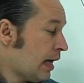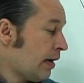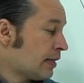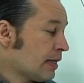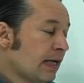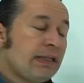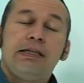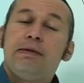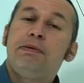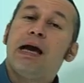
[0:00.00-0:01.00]
Evet,
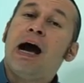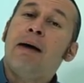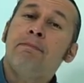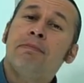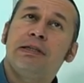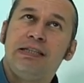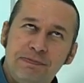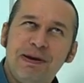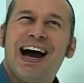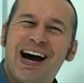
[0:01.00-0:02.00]
die, Beam
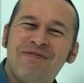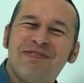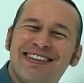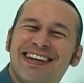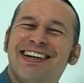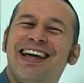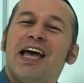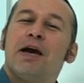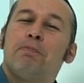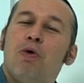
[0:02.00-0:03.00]
die Beamten
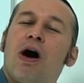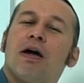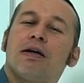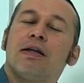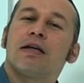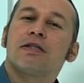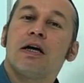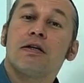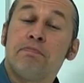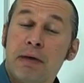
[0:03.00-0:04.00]
bu
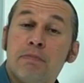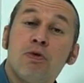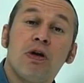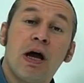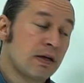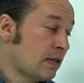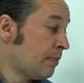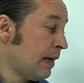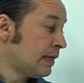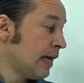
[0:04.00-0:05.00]
arkadaşlar memurlar
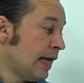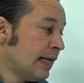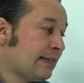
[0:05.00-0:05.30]
demek.